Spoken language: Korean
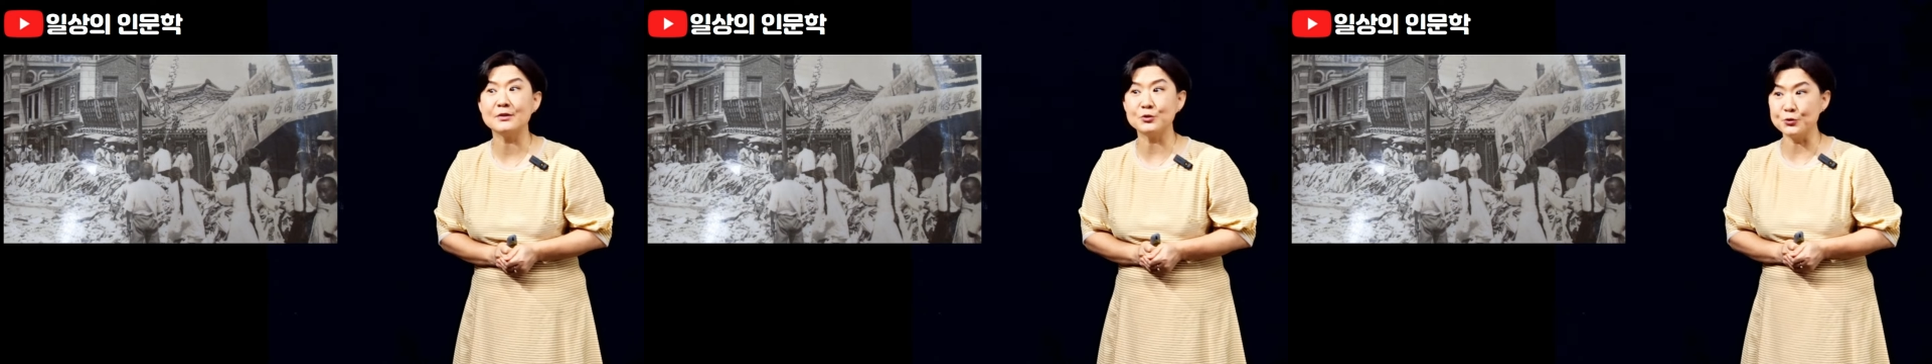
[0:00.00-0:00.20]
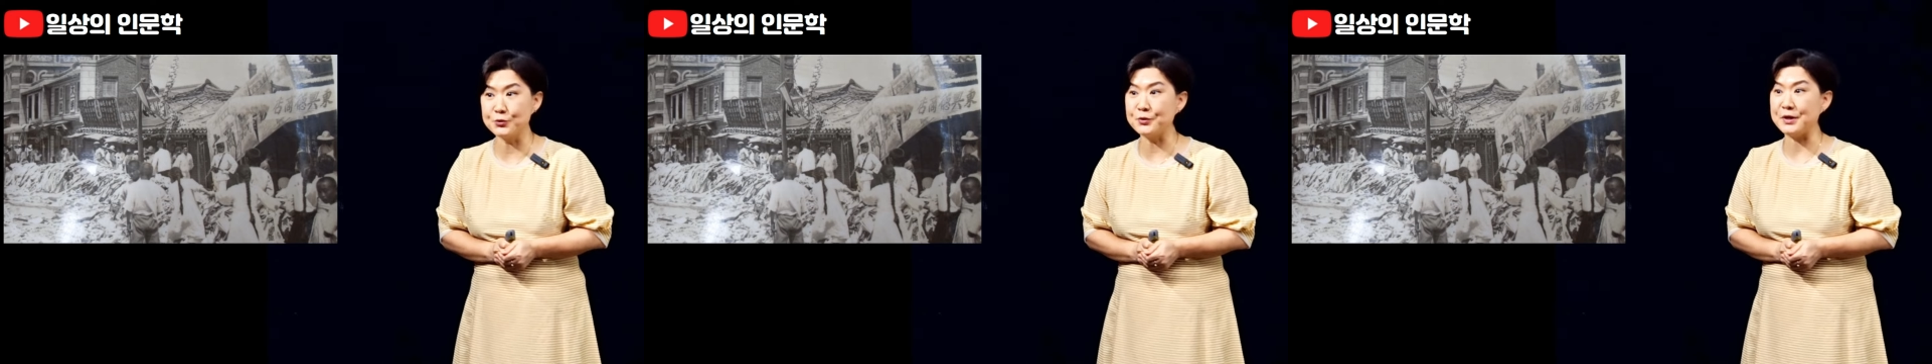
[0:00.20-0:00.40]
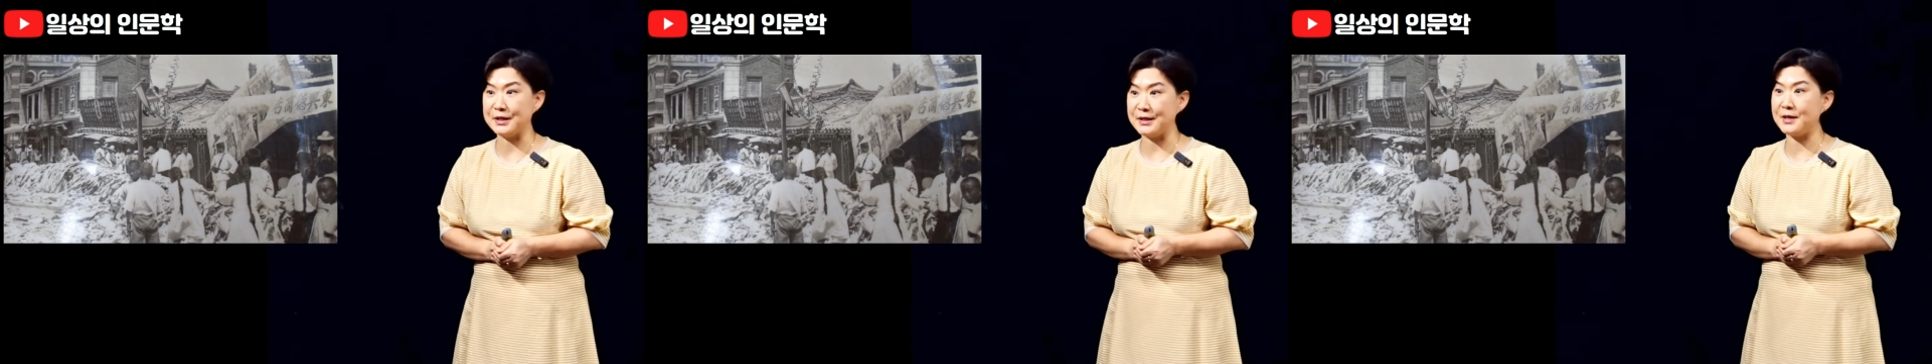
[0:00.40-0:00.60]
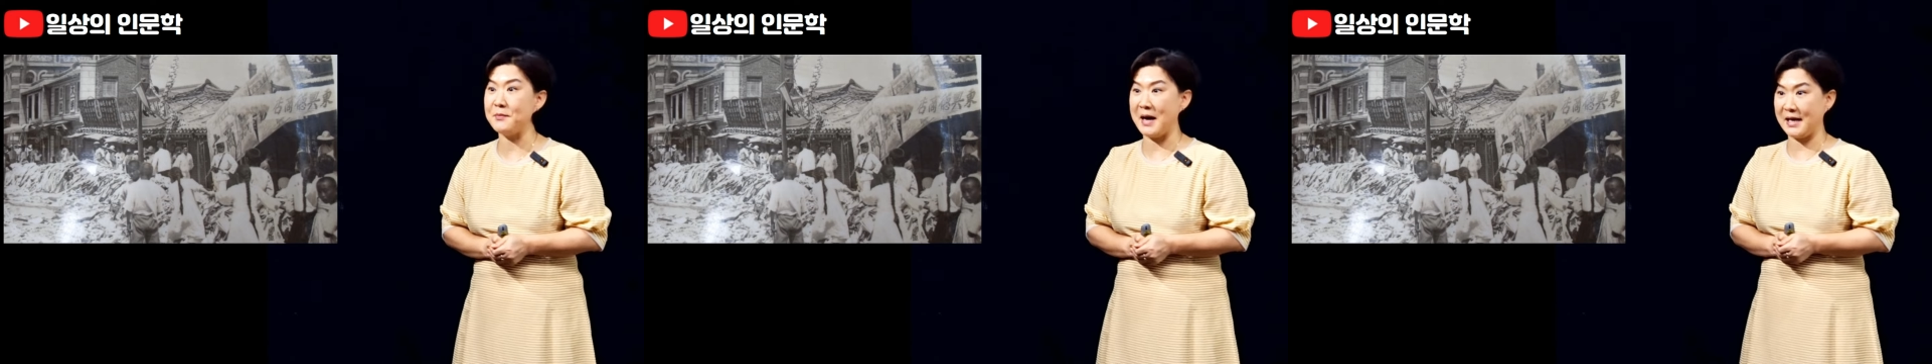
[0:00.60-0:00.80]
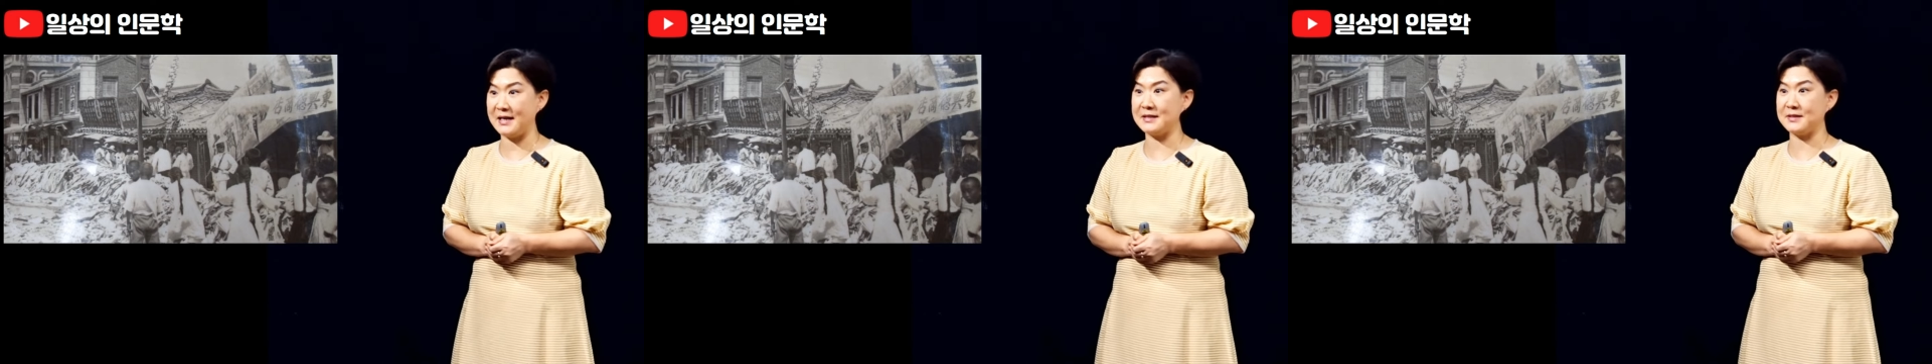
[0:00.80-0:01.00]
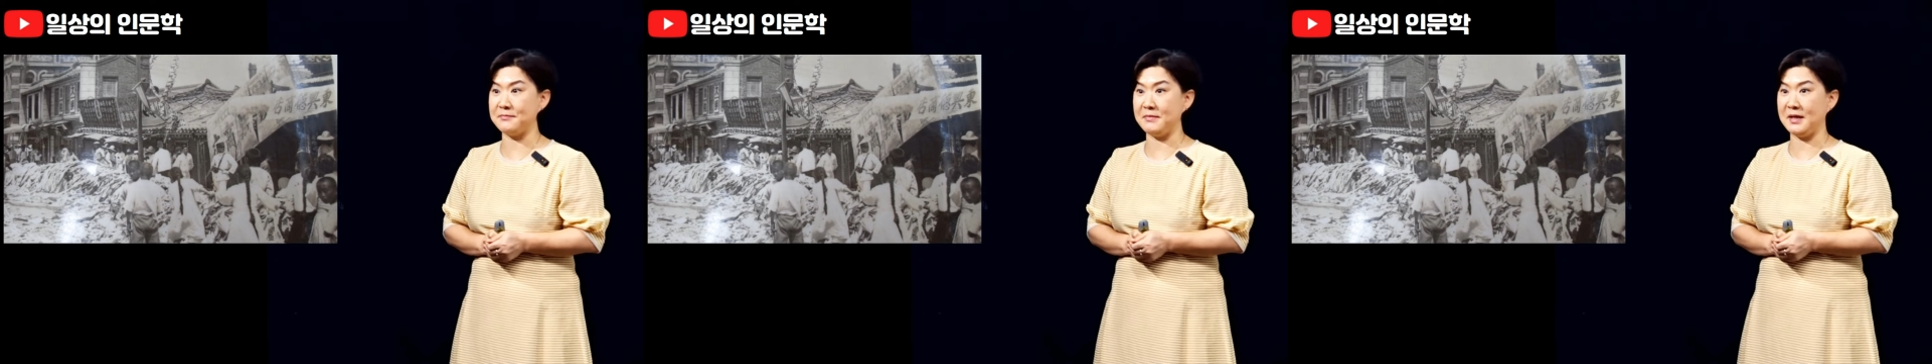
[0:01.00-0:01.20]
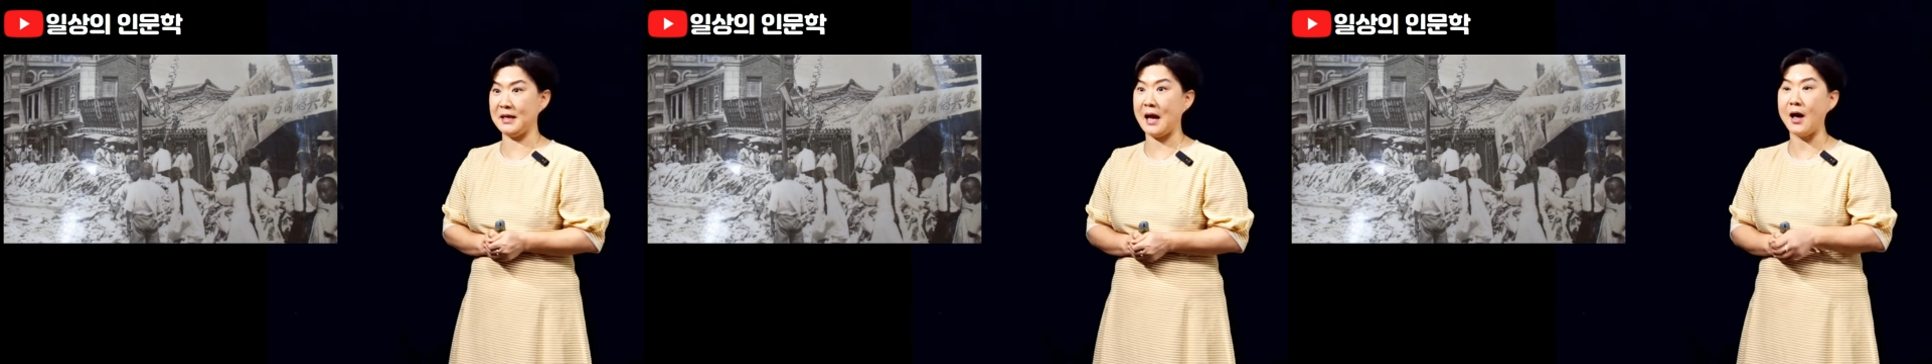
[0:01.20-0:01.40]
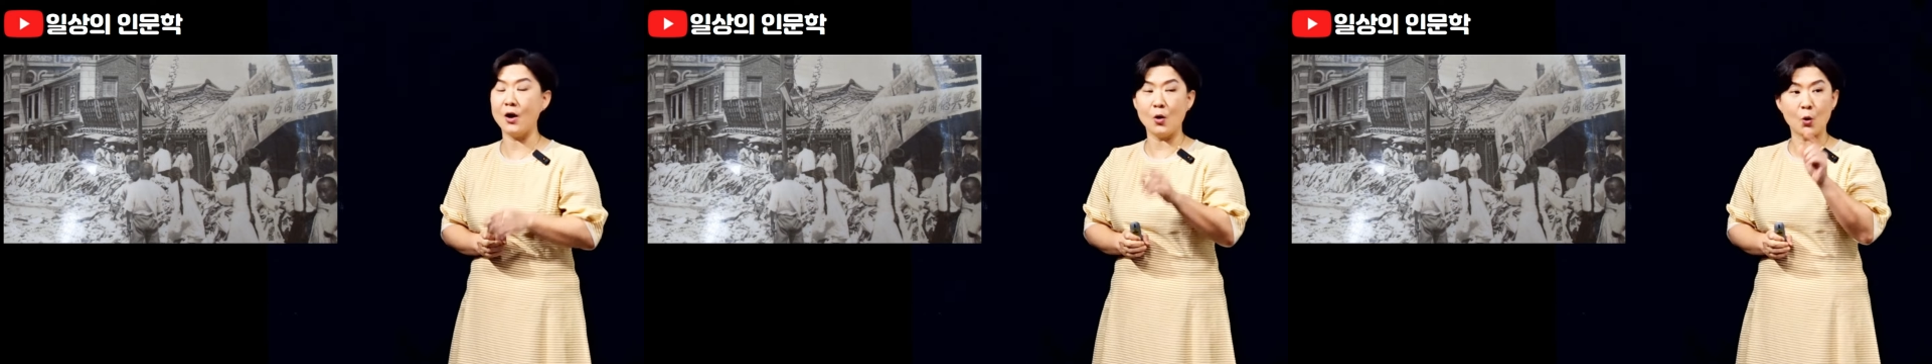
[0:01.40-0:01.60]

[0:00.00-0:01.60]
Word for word: 중국인들이 많았습니다.